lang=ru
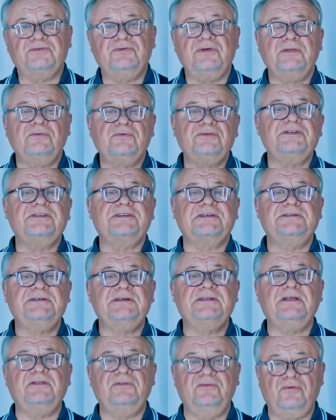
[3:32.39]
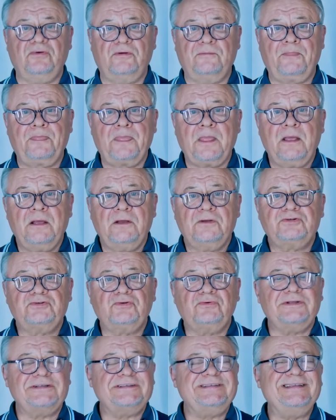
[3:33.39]
Но я должен сказать одно,
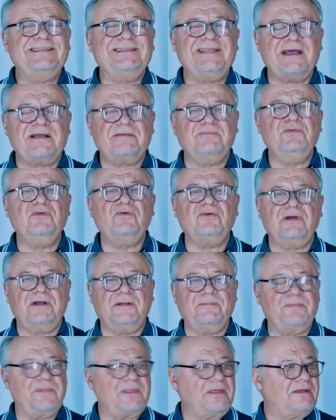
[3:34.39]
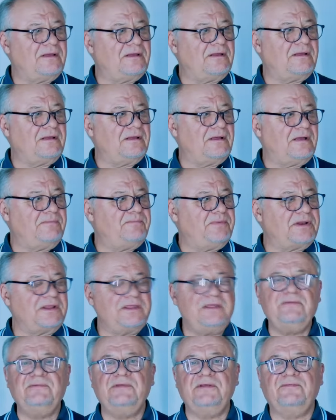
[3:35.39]
что у нас не так много э,
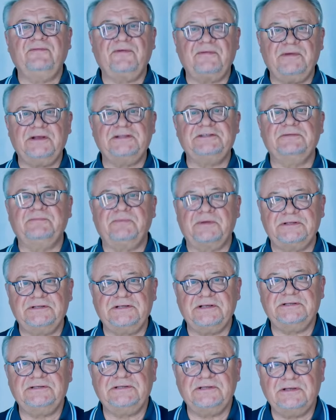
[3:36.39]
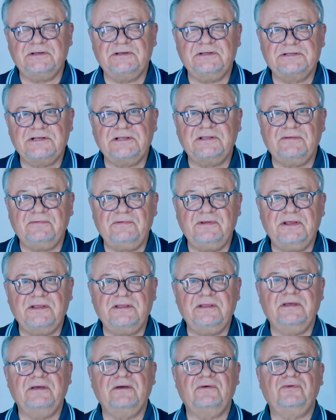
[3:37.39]
оперативной информации в процессе
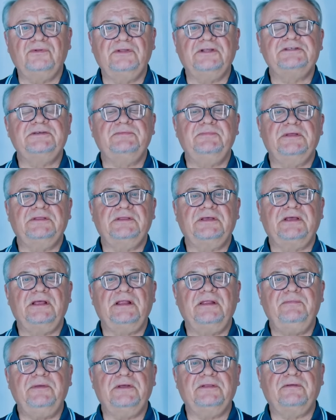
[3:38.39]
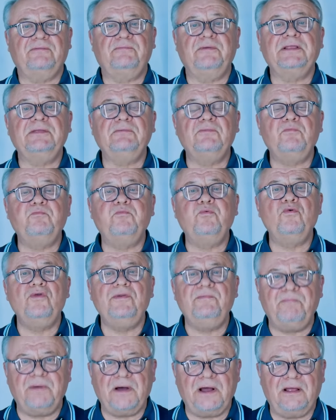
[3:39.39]
изготовления грунтоцементных элементов, поэтому
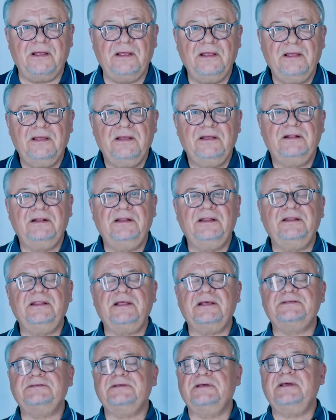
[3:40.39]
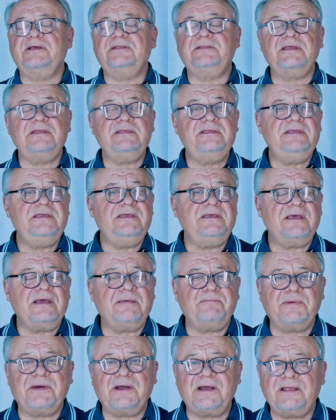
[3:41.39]
пульпа для нас это
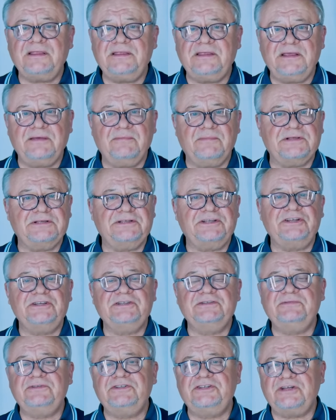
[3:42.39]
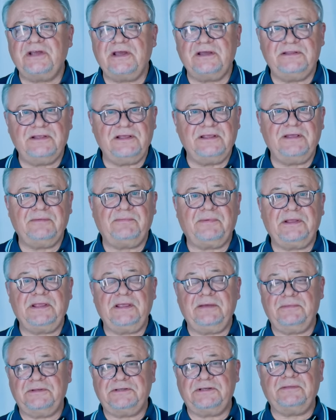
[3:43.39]
необходимость, чрезвычайная
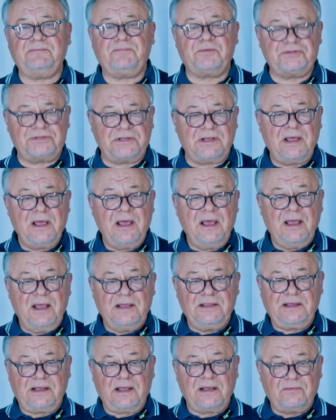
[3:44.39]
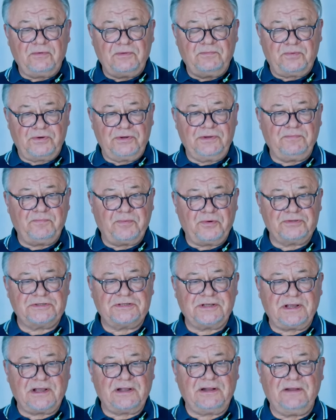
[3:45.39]
необходимость. Это просто, это как вот
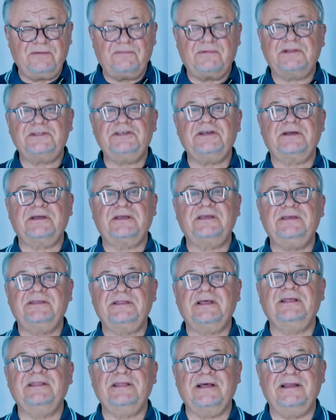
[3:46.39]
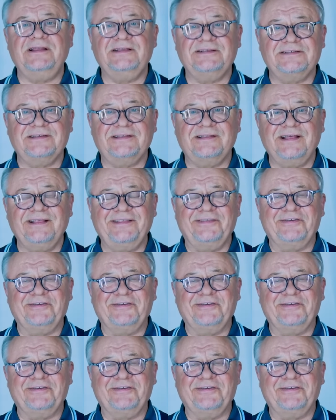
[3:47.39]
просто как для врача какие-то анализы, да?